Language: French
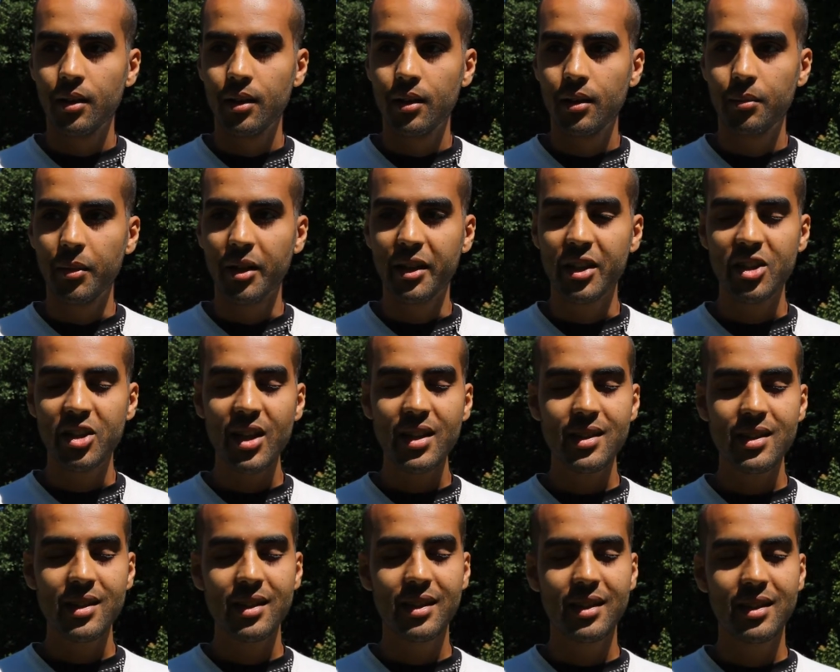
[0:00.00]
Mais déjà,
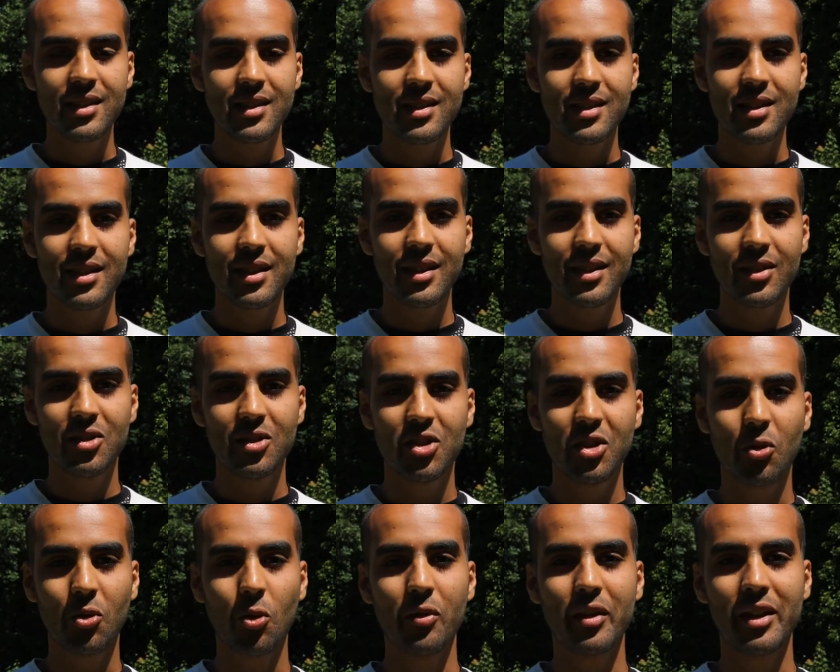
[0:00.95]
ce qui, ce
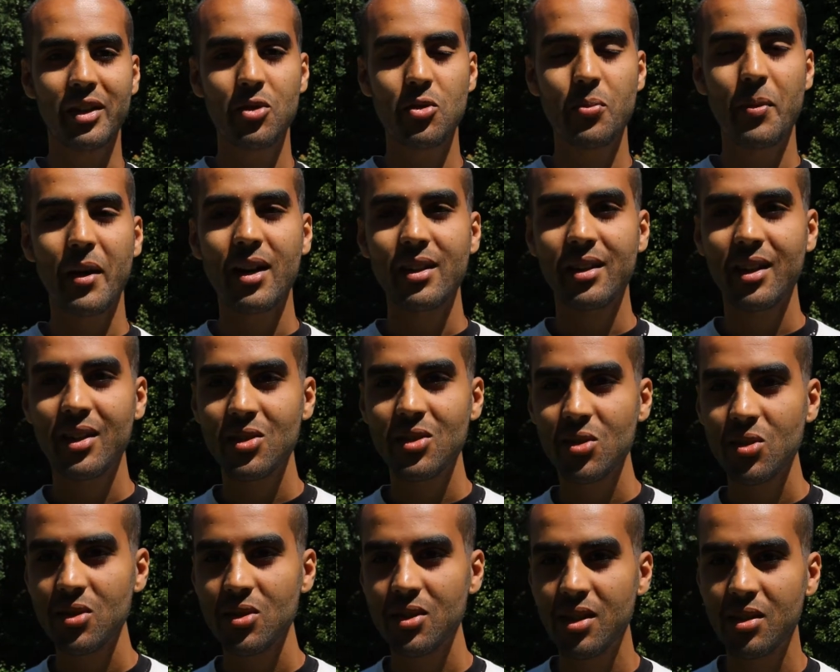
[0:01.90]
j'ai trouvé super
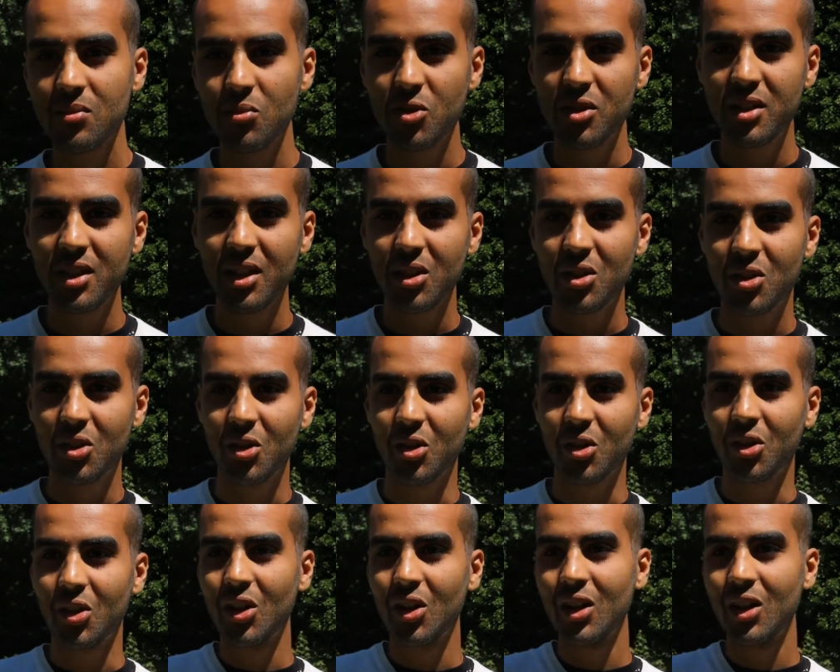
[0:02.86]
intéressant, c'est de me dire que,